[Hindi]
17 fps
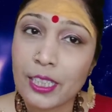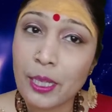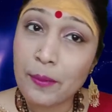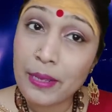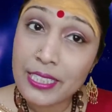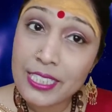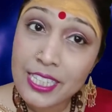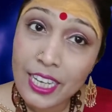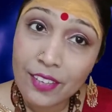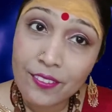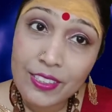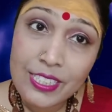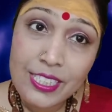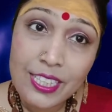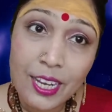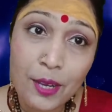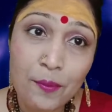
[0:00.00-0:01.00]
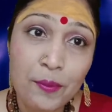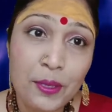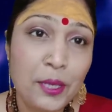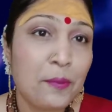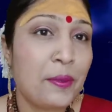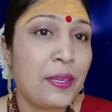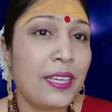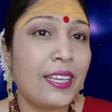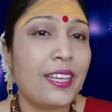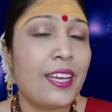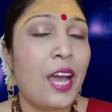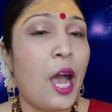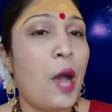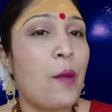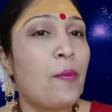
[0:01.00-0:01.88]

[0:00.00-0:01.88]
तब ऐसी अवस्था में भी